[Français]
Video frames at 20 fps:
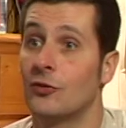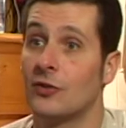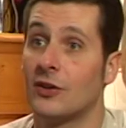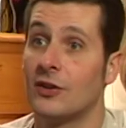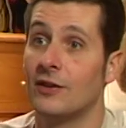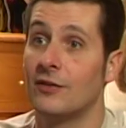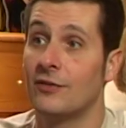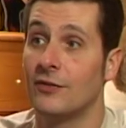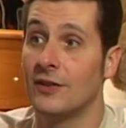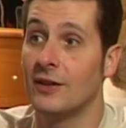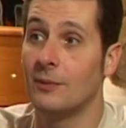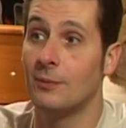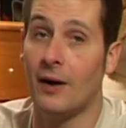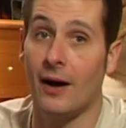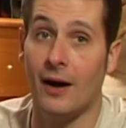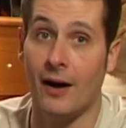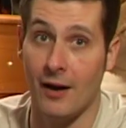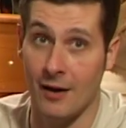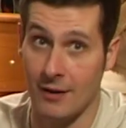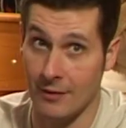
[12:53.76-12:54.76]
ce qui finit
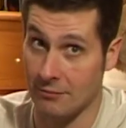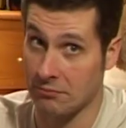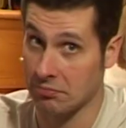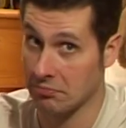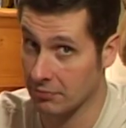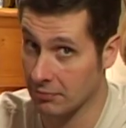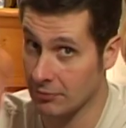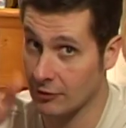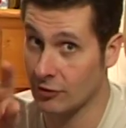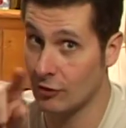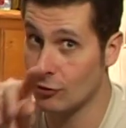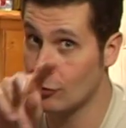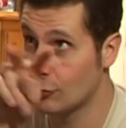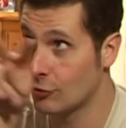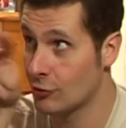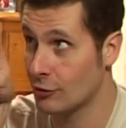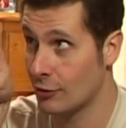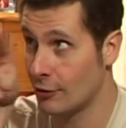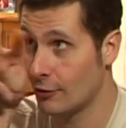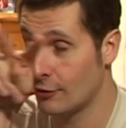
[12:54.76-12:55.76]
par 1, c'est
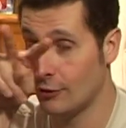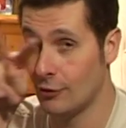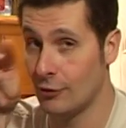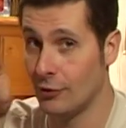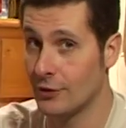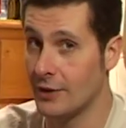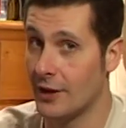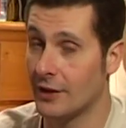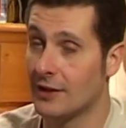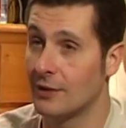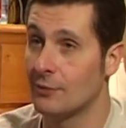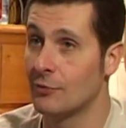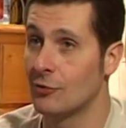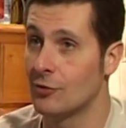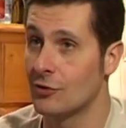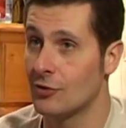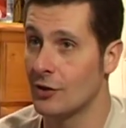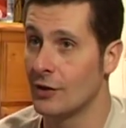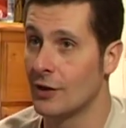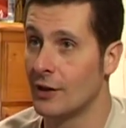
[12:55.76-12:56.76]
juste le regard qui
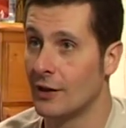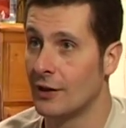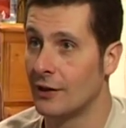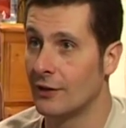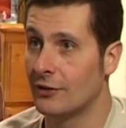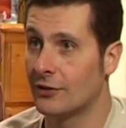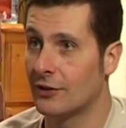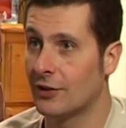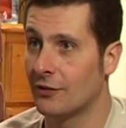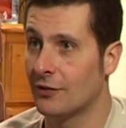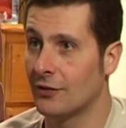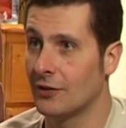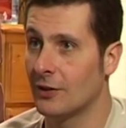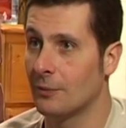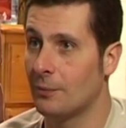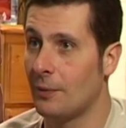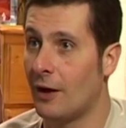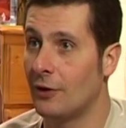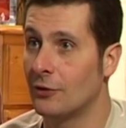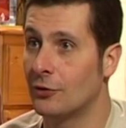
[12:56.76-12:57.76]
bouge. Ce qui
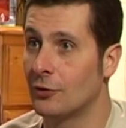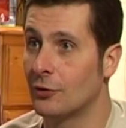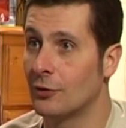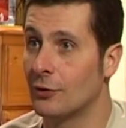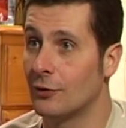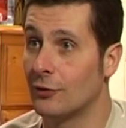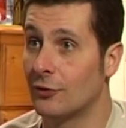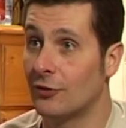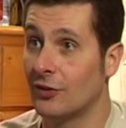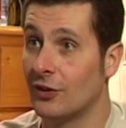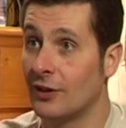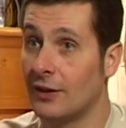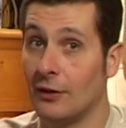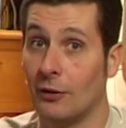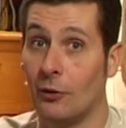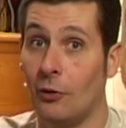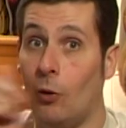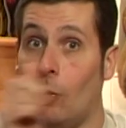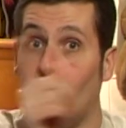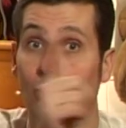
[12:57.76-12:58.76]
finit par 2, c'est
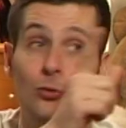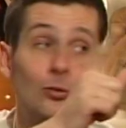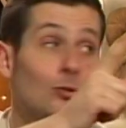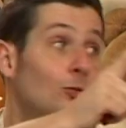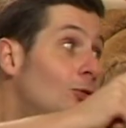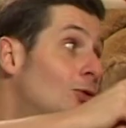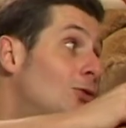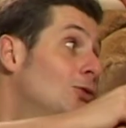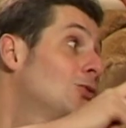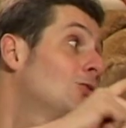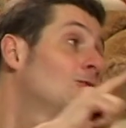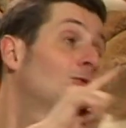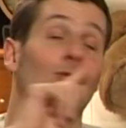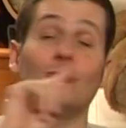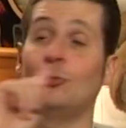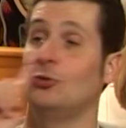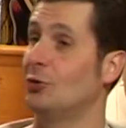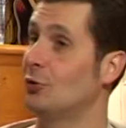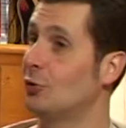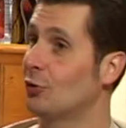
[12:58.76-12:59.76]
on tourne tout
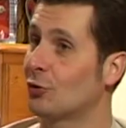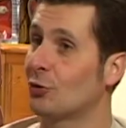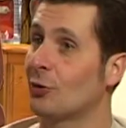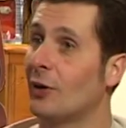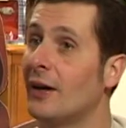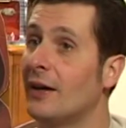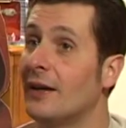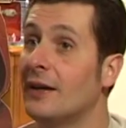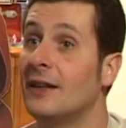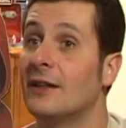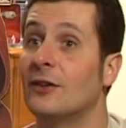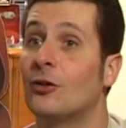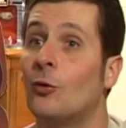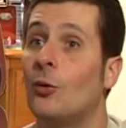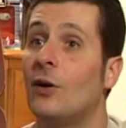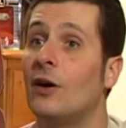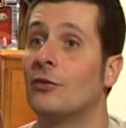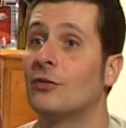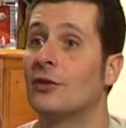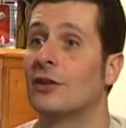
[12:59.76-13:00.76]
autour de soi. Et
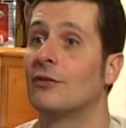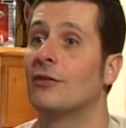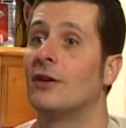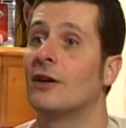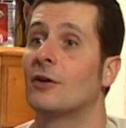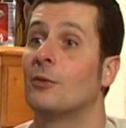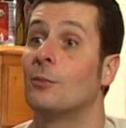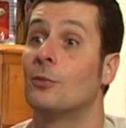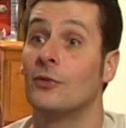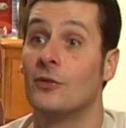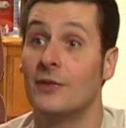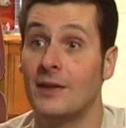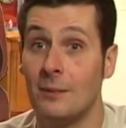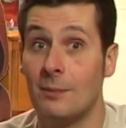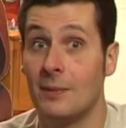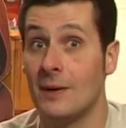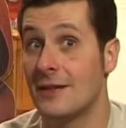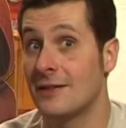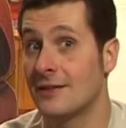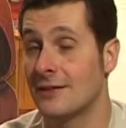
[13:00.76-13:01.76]
3, vous allez voir qu'on peut
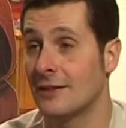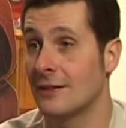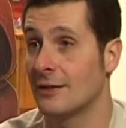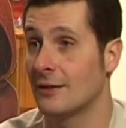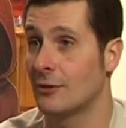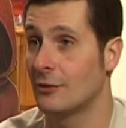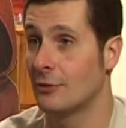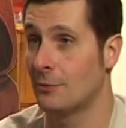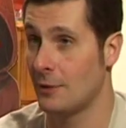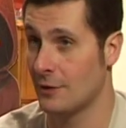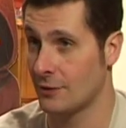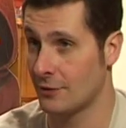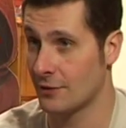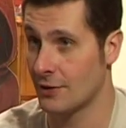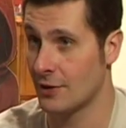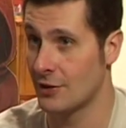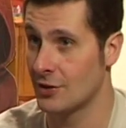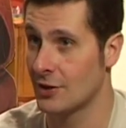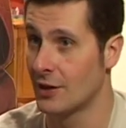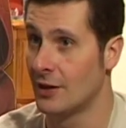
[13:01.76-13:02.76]
déplacer le
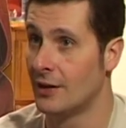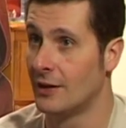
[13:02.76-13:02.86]
personnage